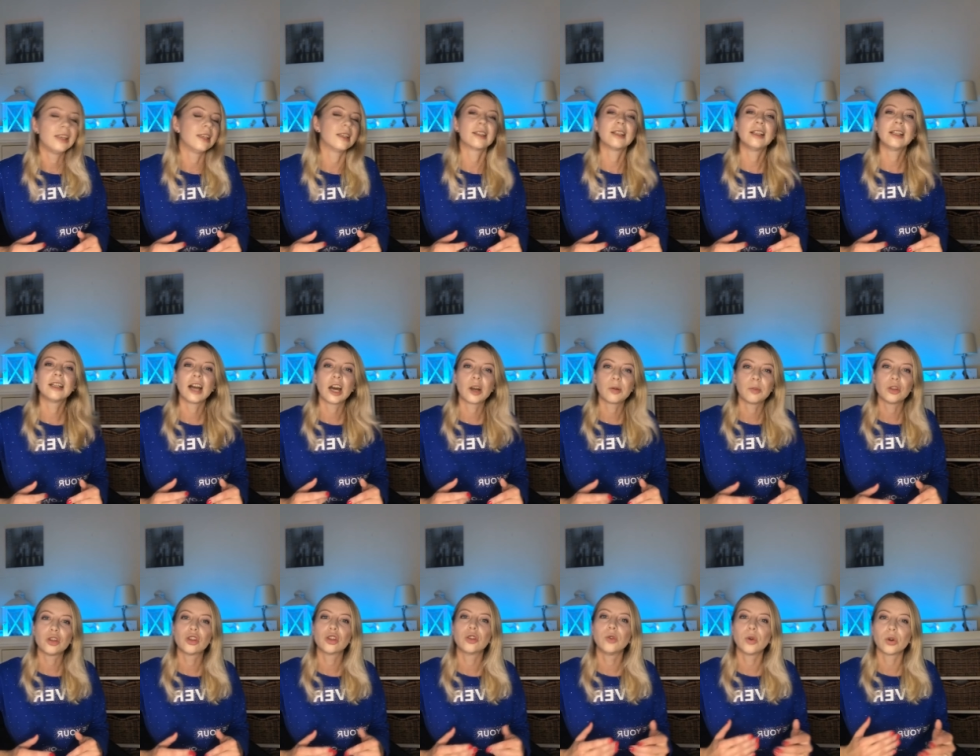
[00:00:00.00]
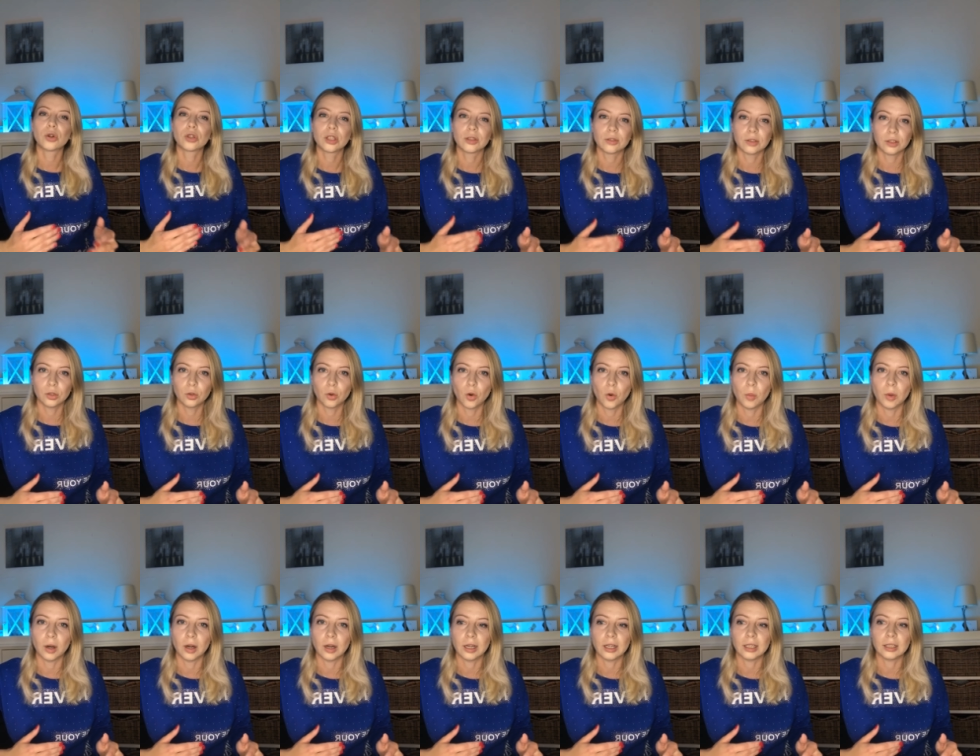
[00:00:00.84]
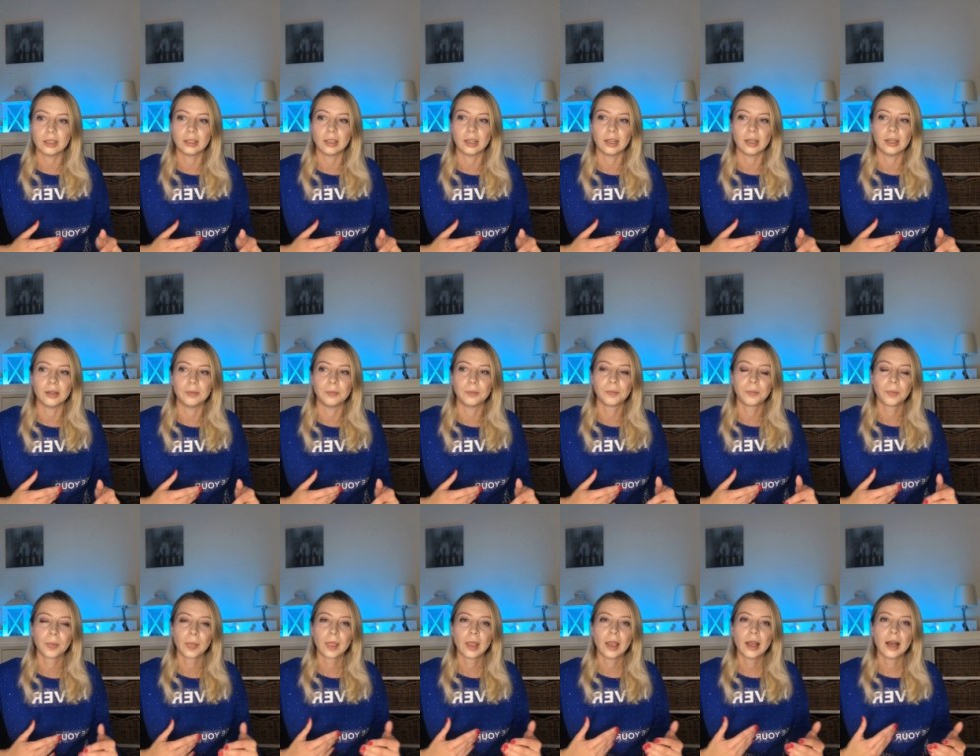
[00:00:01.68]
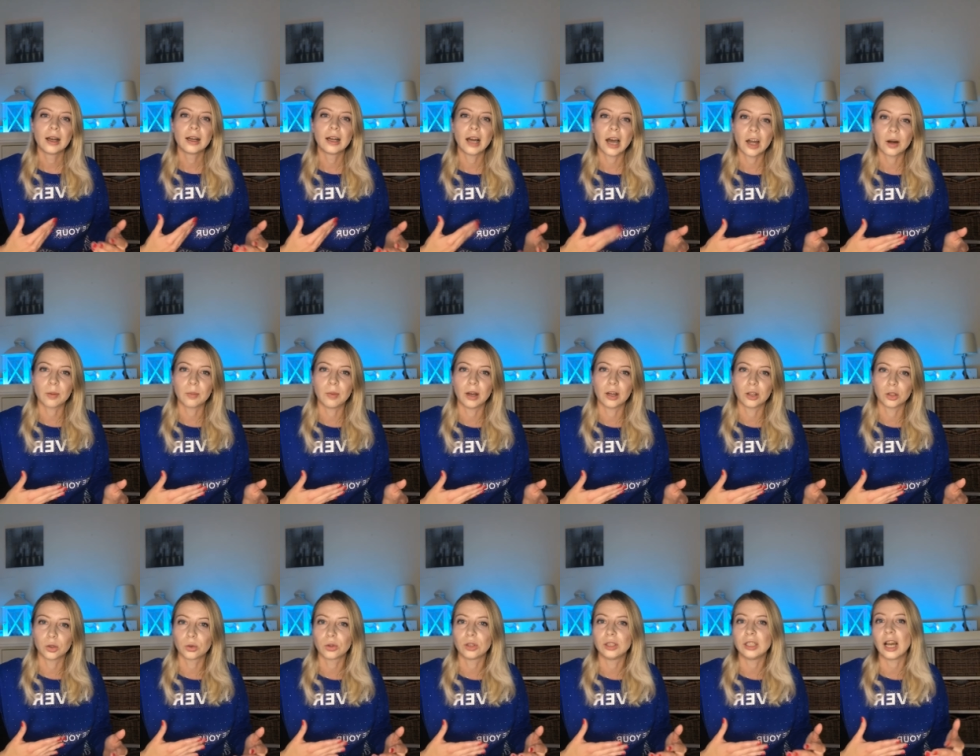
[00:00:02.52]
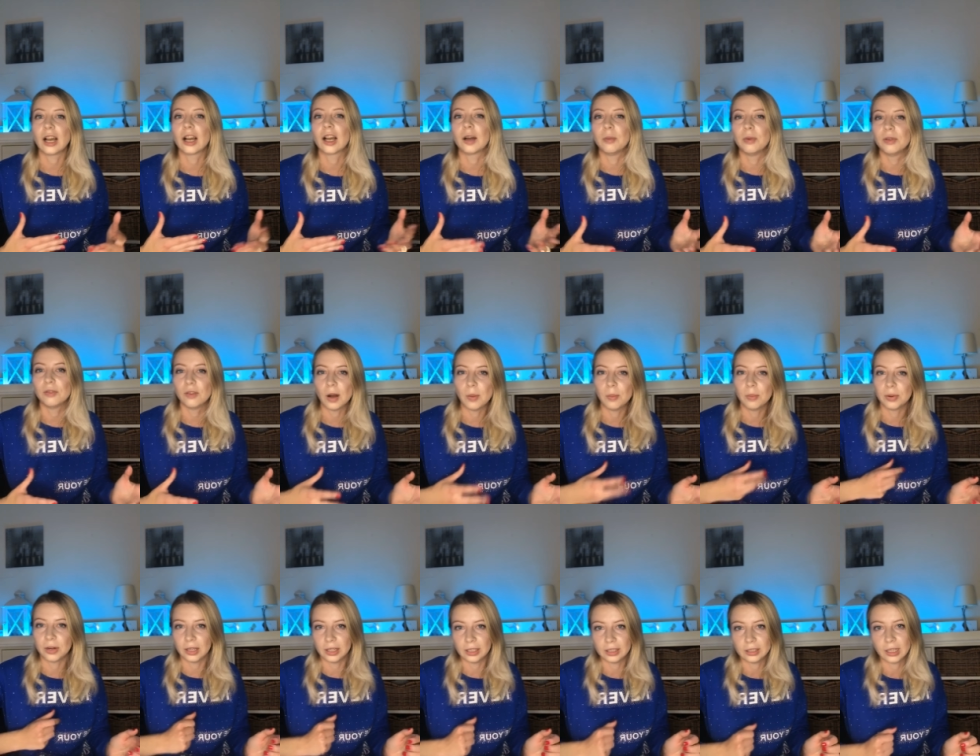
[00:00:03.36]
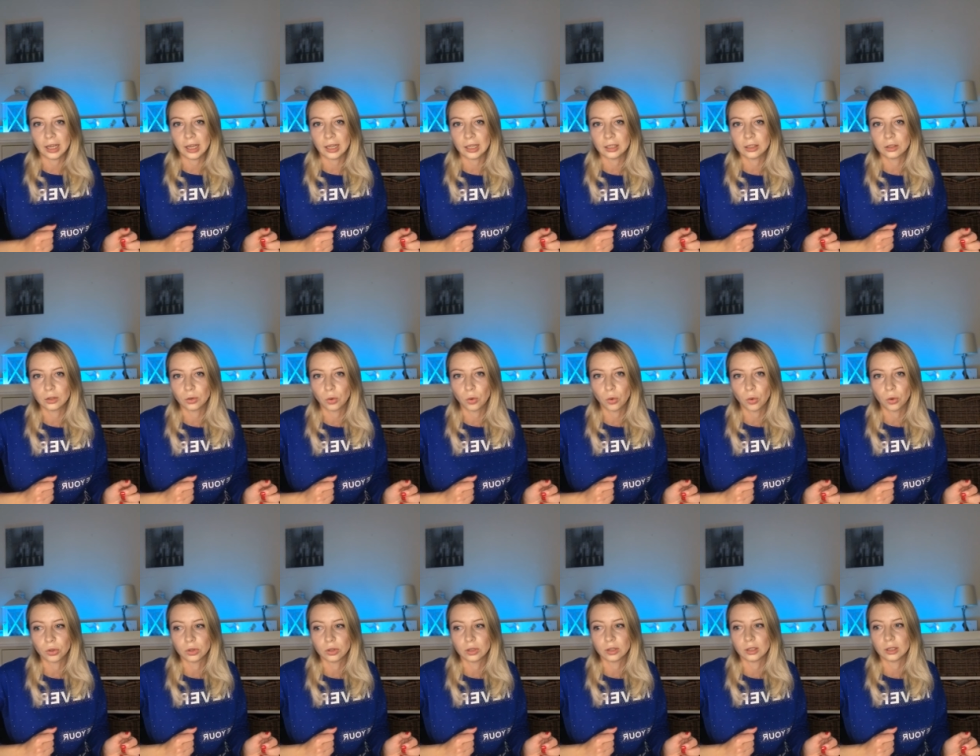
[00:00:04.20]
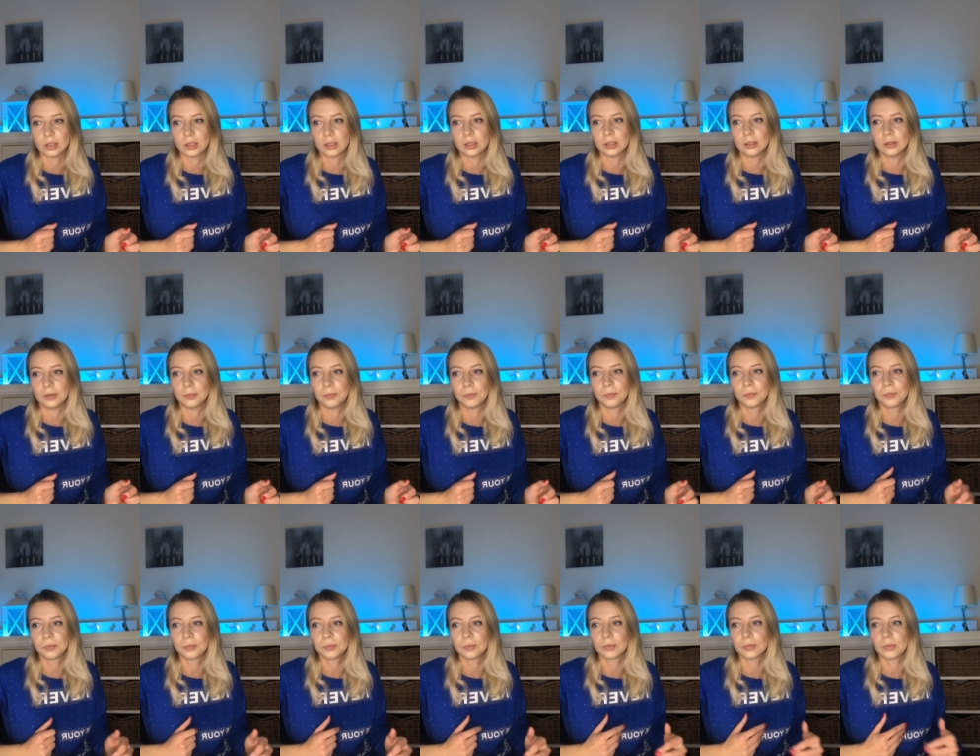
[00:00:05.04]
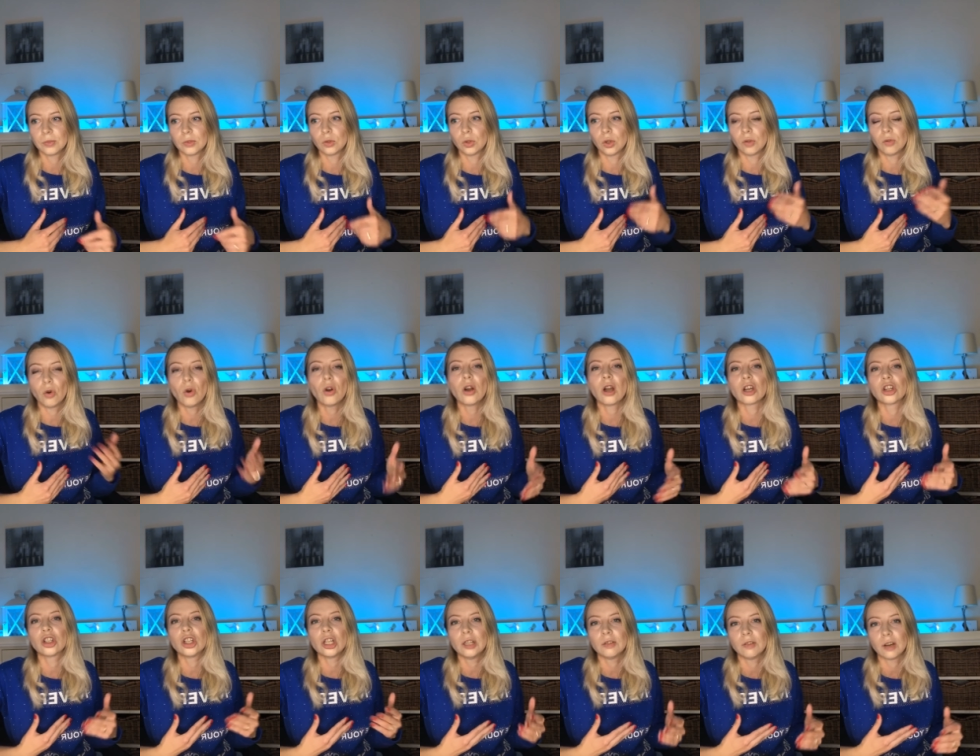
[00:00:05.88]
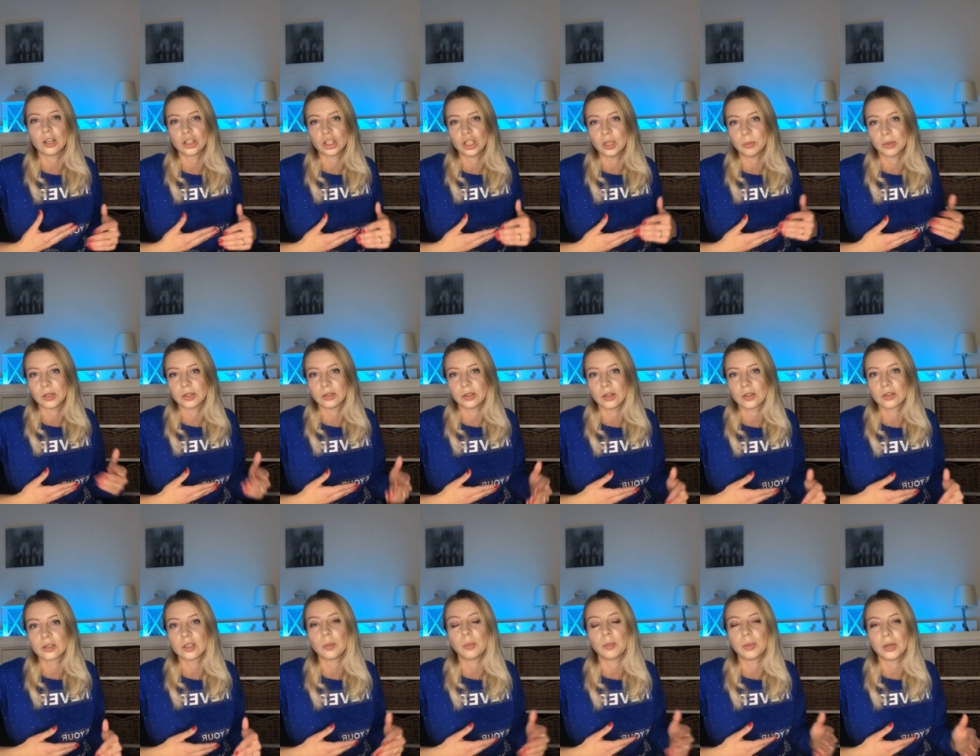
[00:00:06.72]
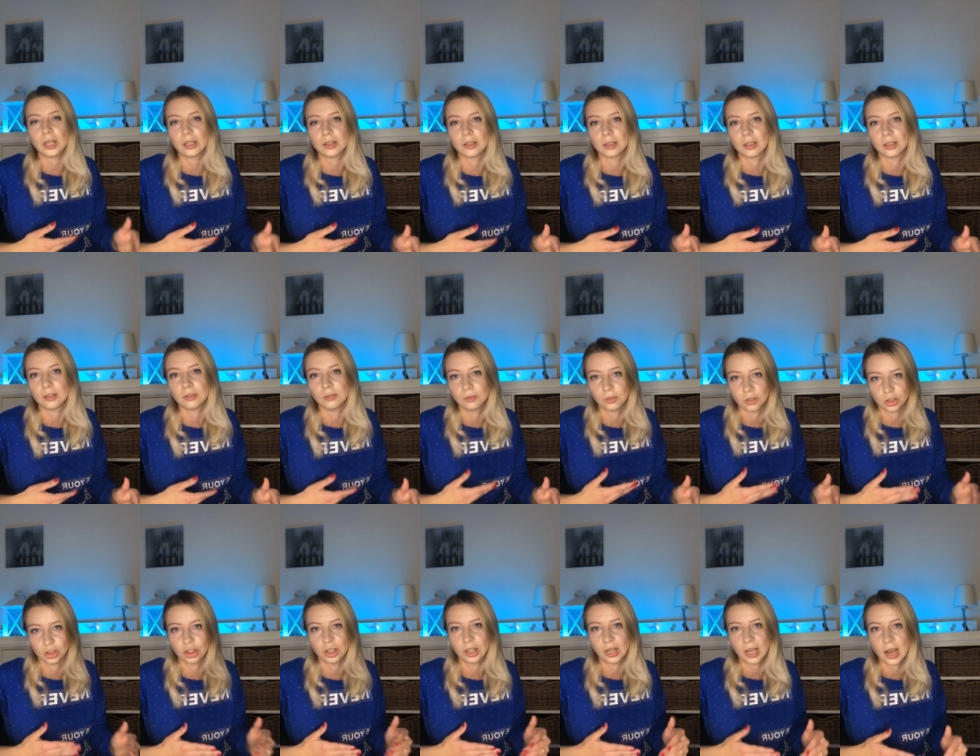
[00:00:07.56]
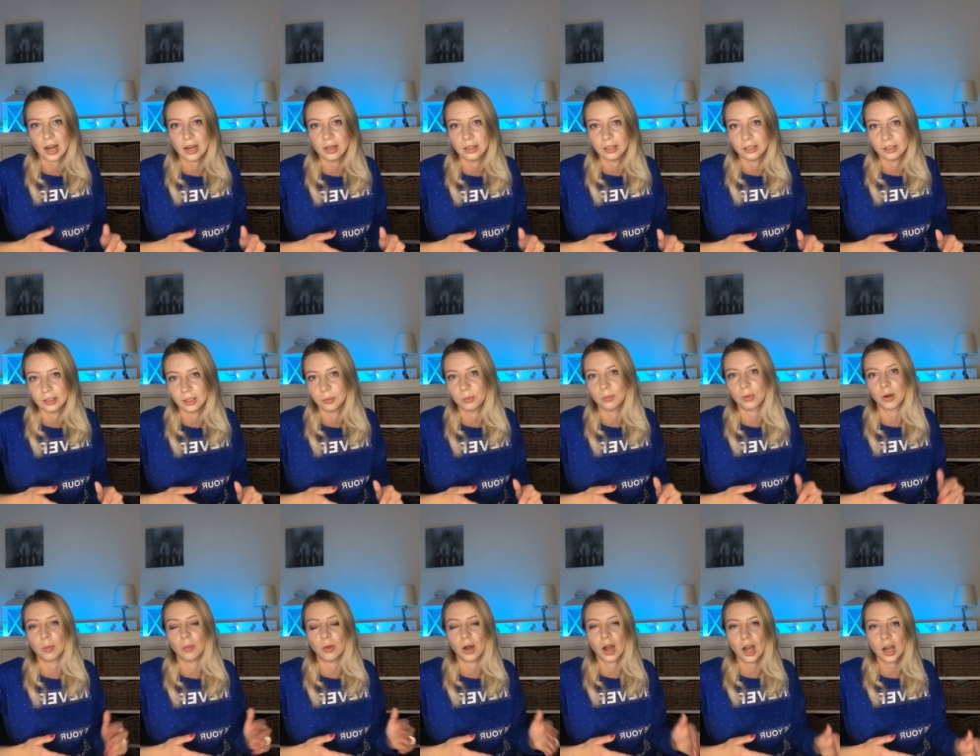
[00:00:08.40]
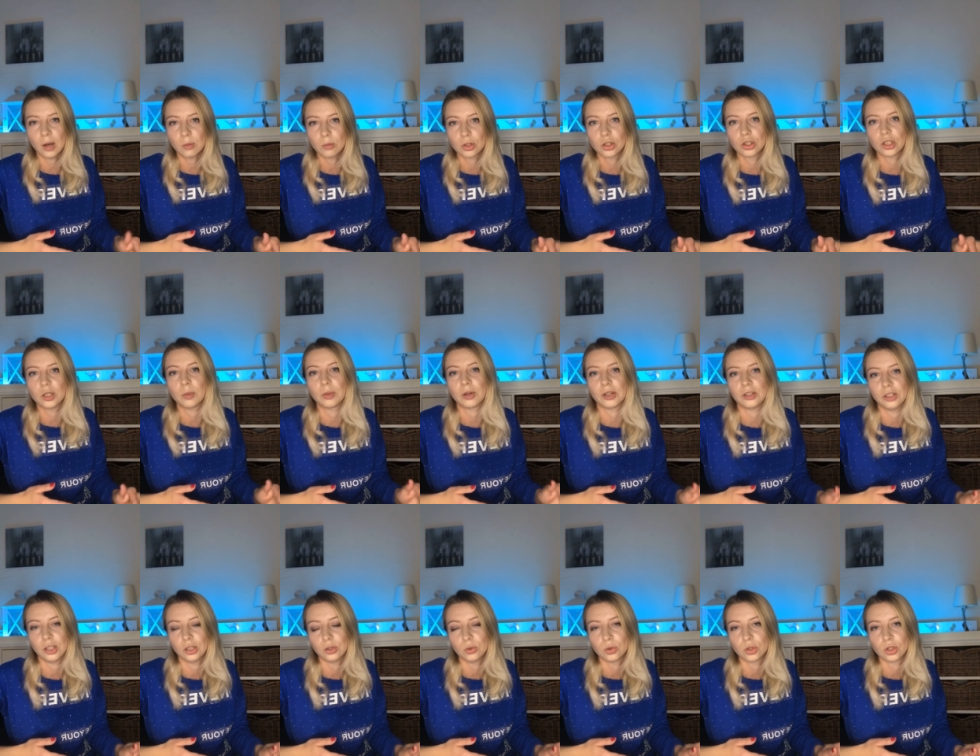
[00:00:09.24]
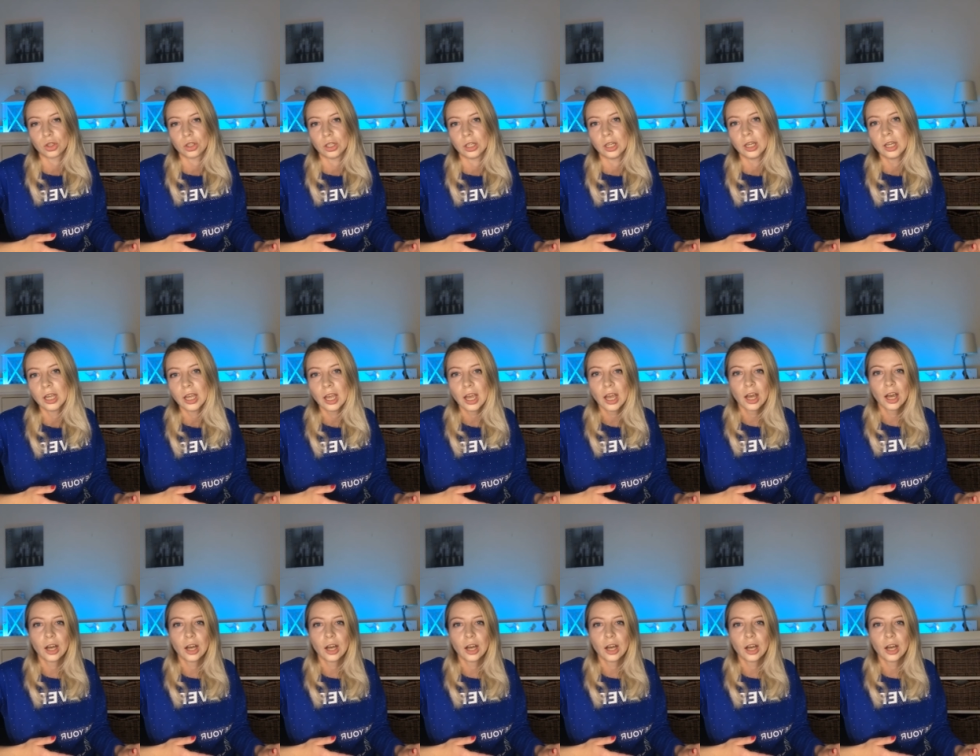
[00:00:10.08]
Если карма четвертого дома — это карма, которая якобы вам прилетает от э, того, как жили ваши непосредственно предки, ваши реальные там прабабушки, прадедушки,